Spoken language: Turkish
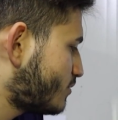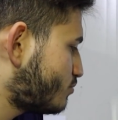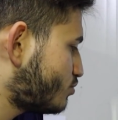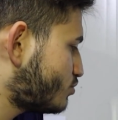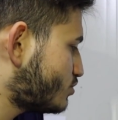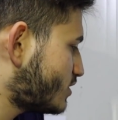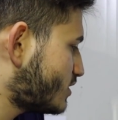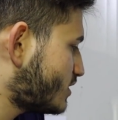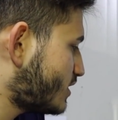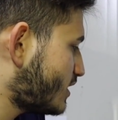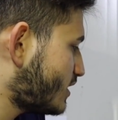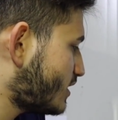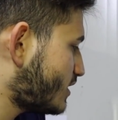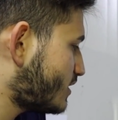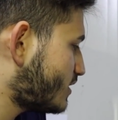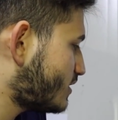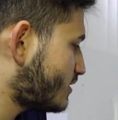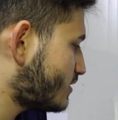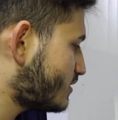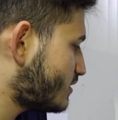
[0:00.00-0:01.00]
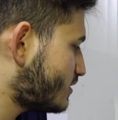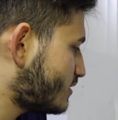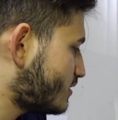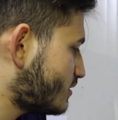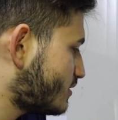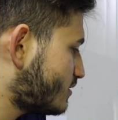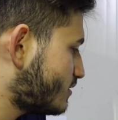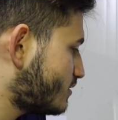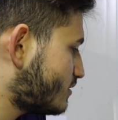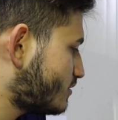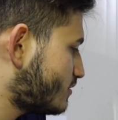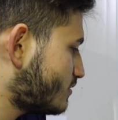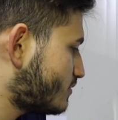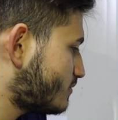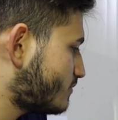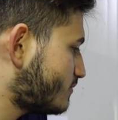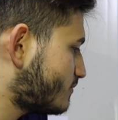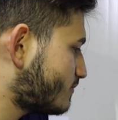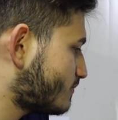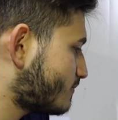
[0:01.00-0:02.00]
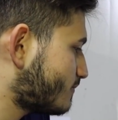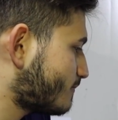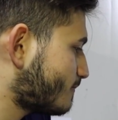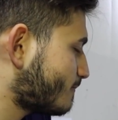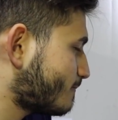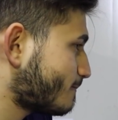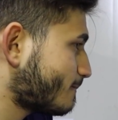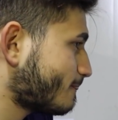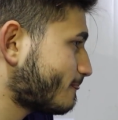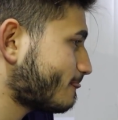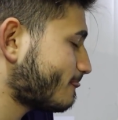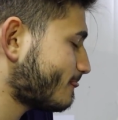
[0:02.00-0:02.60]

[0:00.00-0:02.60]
Burada da Türk lirasıyla ne kadar ediyor?